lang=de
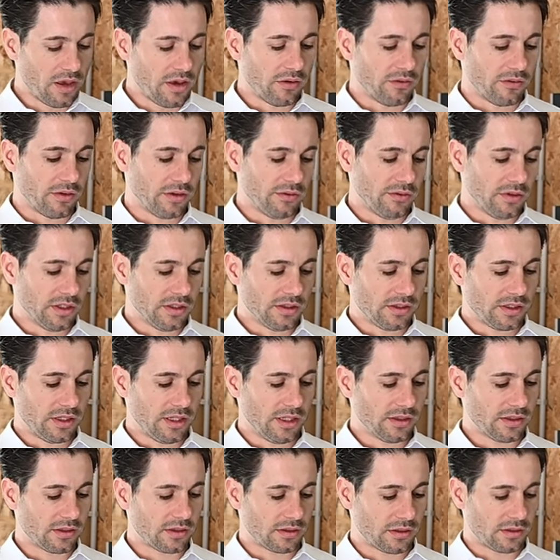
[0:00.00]
Wenn wir uns
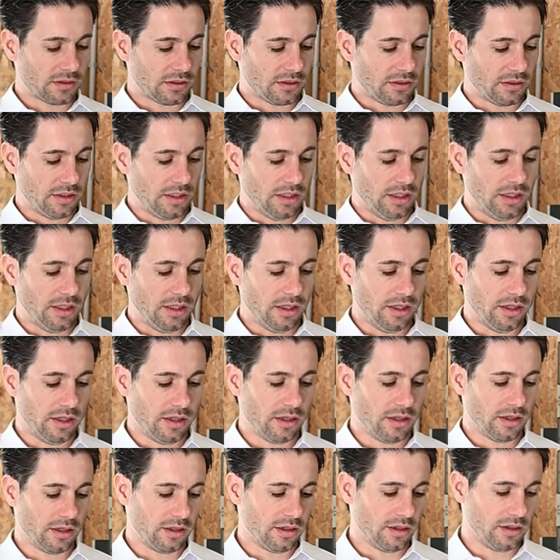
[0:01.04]
jetzt die,
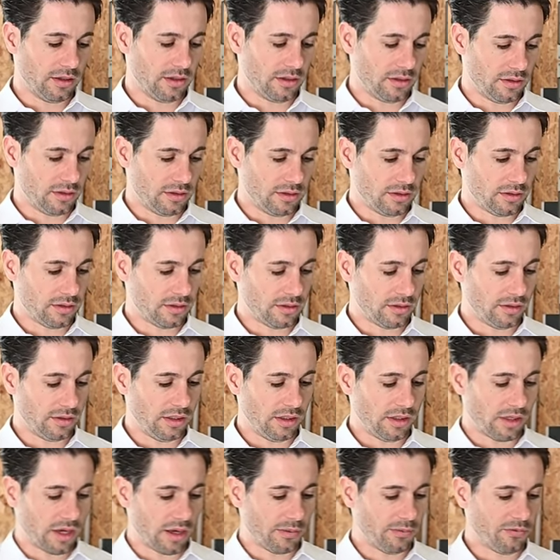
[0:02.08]
äh,
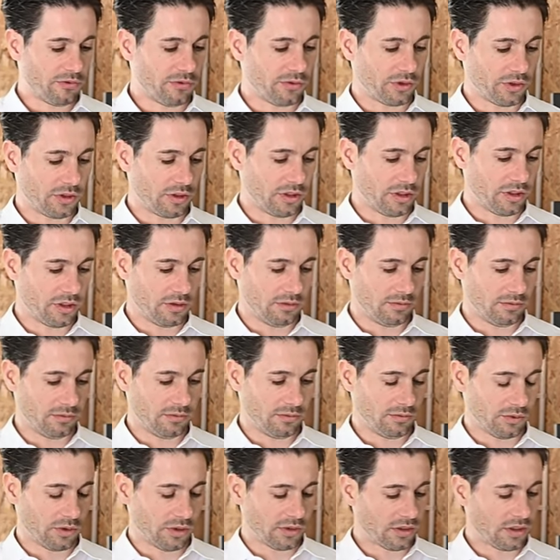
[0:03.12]
die App von
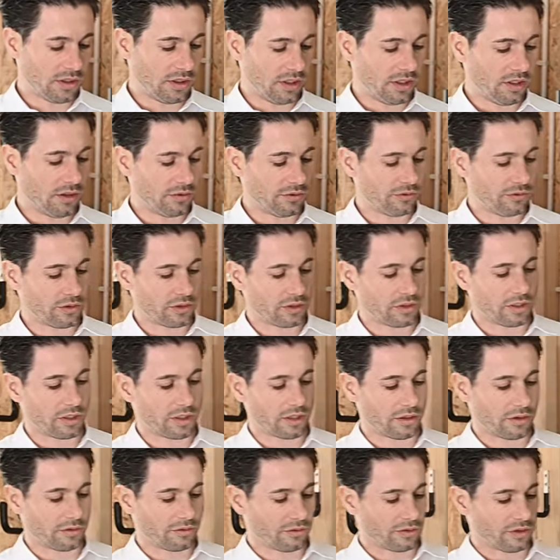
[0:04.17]
dem, was ist hier, von
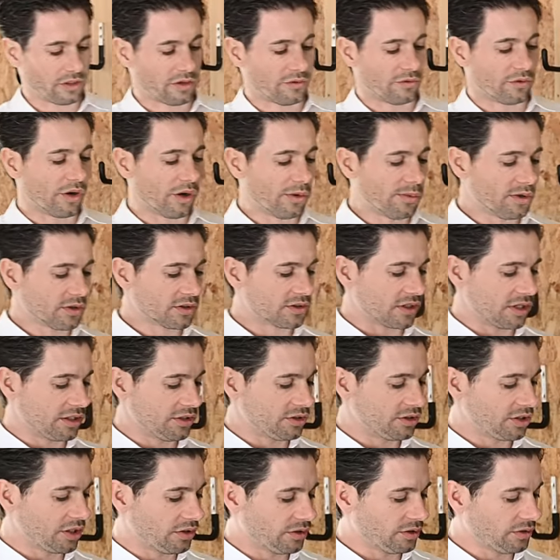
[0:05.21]
der, von der Wallbox
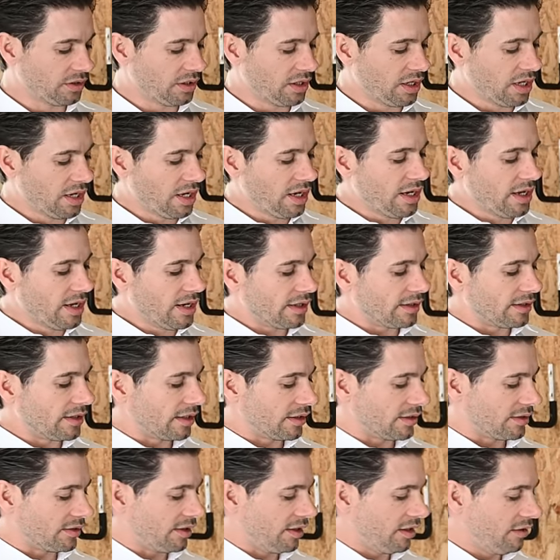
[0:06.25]
anschauen,
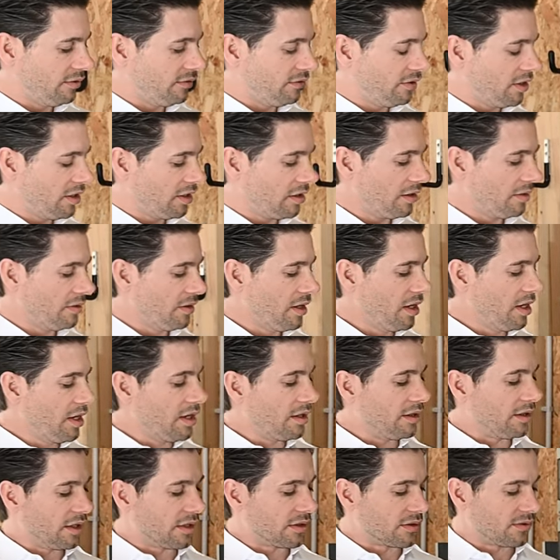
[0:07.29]
dann sehen wir,
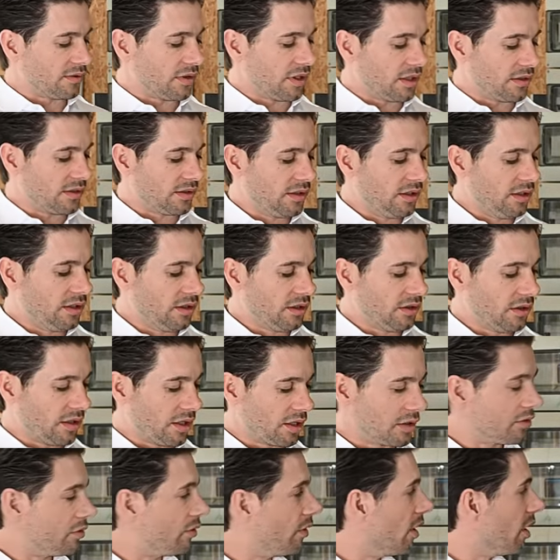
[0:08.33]
dass wir jetzt hier
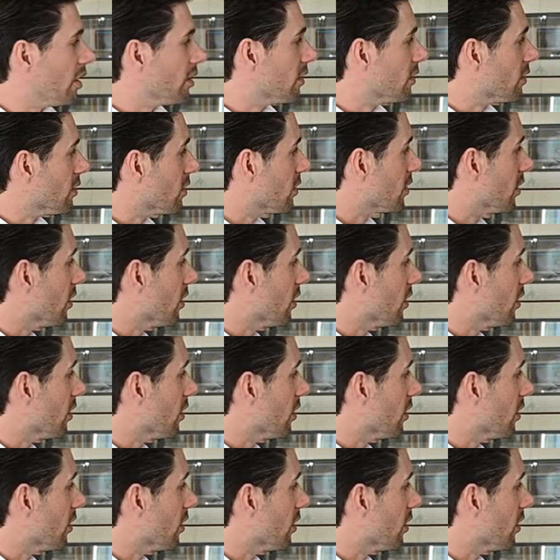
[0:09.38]
aktuell, das ist